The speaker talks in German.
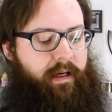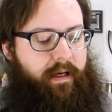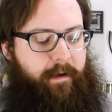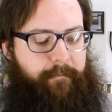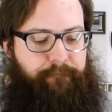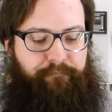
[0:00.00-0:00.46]

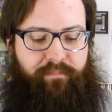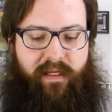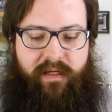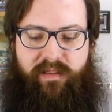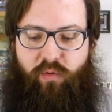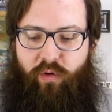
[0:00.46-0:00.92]
Ähm,
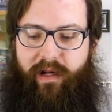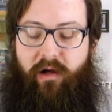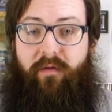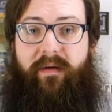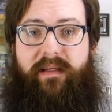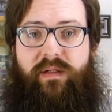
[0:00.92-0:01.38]
so,
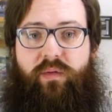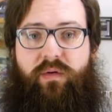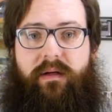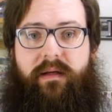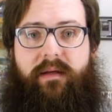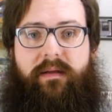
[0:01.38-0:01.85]
dann kommen wir
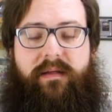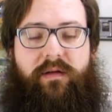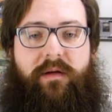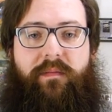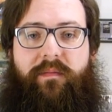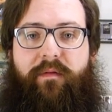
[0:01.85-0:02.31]
zu, äh, zu
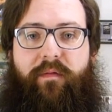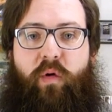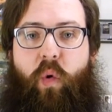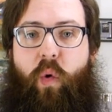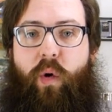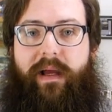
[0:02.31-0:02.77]
dem
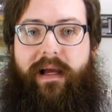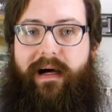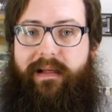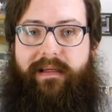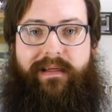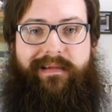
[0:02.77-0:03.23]

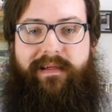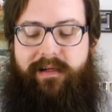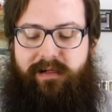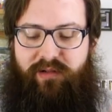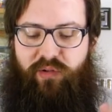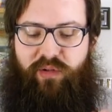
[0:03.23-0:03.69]

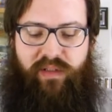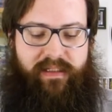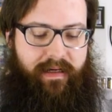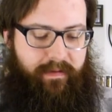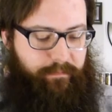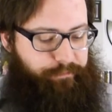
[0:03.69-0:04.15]
Florian-Deal
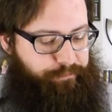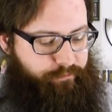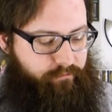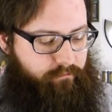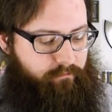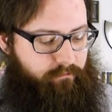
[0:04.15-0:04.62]
sozusagen.
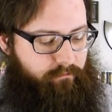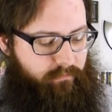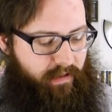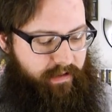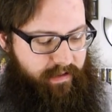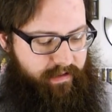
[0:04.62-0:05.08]

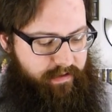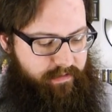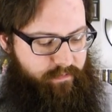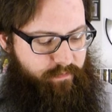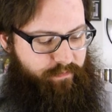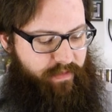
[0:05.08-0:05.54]

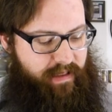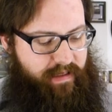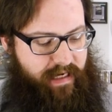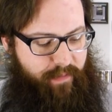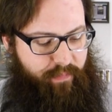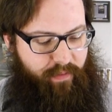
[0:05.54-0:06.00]
Ähm,
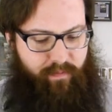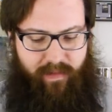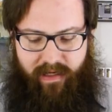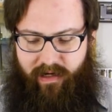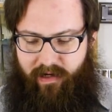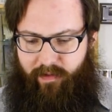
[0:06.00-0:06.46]
ich habe
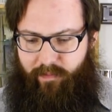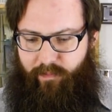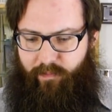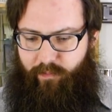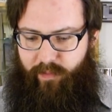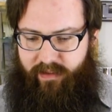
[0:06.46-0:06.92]
mir
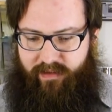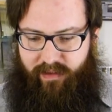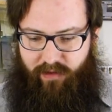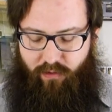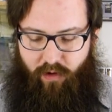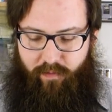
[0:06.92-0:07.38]

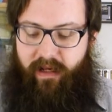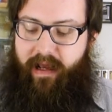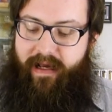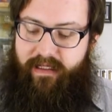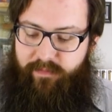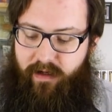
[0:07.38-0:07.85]
mitgenommen. Ne,
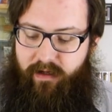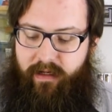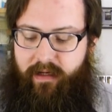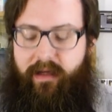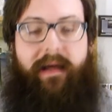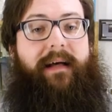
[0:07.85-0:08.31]
erstmal,
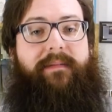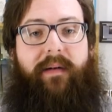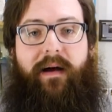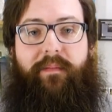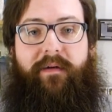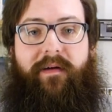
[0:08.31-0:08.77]

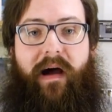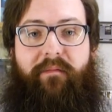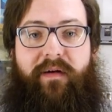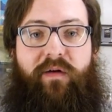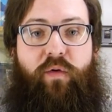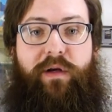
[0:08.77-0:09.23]
erstmal haben wir,
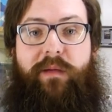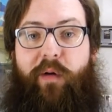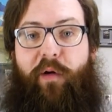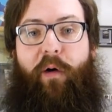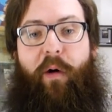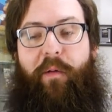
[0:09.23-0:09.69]
haben wir ein Goodie
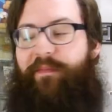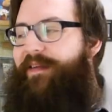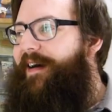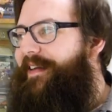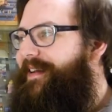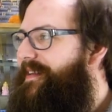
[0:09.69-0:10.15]
bekommen.
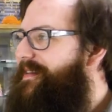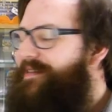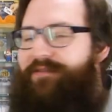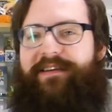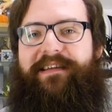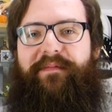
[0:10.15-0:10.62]
Ja,
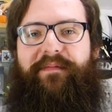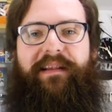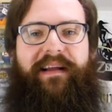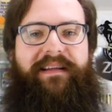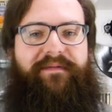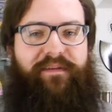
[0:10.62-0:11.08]
Jansel und ich haben ein
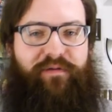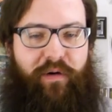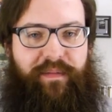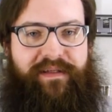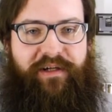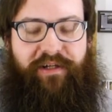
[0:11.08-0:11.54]
kleines
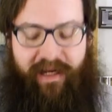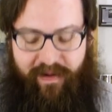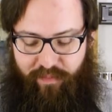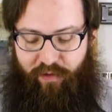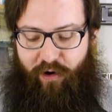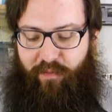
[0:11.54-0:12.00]

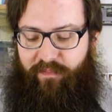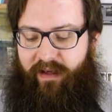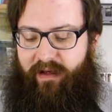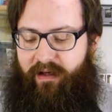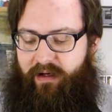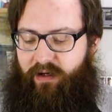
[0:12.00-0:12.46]
Willkommensgeschenk bekommen.
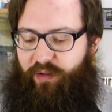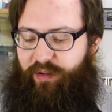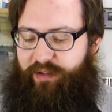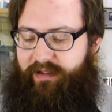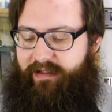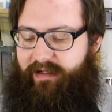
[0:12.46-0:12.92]

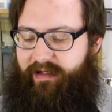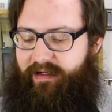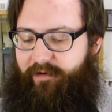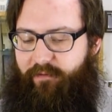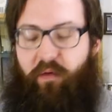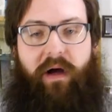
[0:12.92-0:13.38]
Und
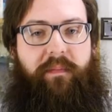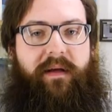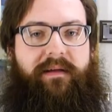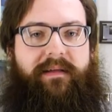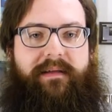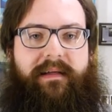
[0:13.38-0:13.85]
äh, der Flo hat
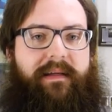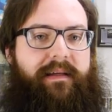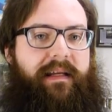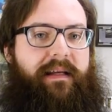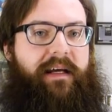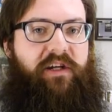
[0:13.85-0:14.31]
mir
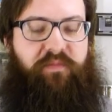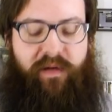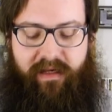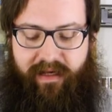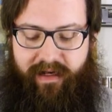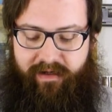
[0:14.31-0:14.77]
tatsächlich ein
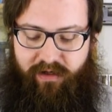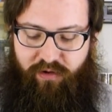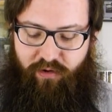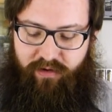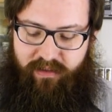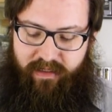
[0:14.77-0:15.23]
NES-Spiel in die Hand
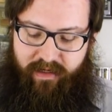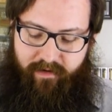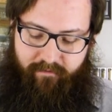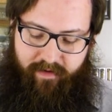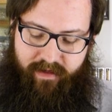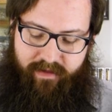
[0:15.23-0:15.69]
gedrückt,
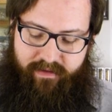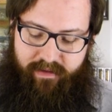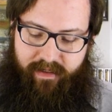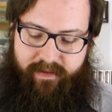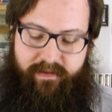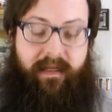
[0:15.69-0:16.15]
welches
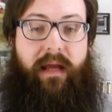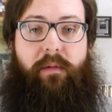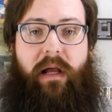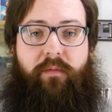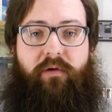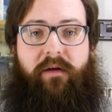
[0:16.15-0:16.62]
als
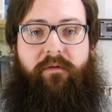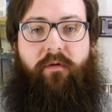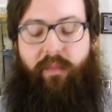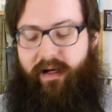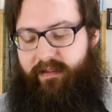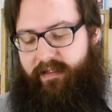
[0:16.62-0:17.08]
Label-Upgrade
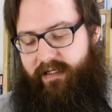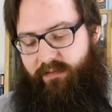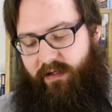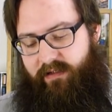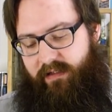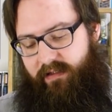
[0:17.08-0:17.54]
für meins
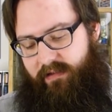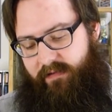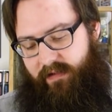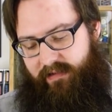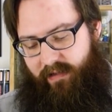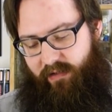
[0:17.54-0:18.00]
erstmal
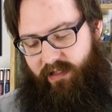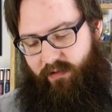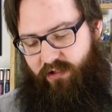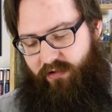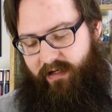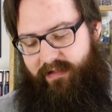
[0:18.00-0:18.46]
dient. Das habe ich
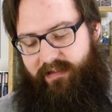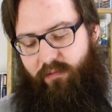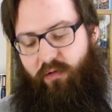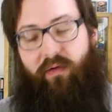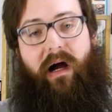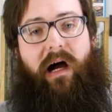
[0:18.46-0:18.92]
nämlich schon in der
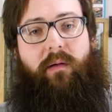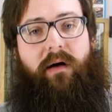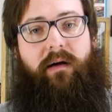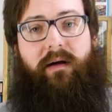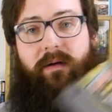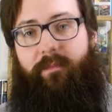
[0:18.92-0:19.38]
Sammlung,
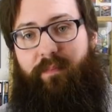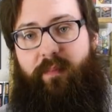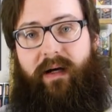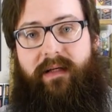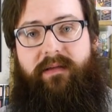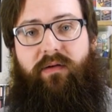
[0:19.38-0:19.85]
aber ähm,
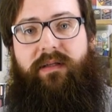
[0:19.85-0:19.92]
passt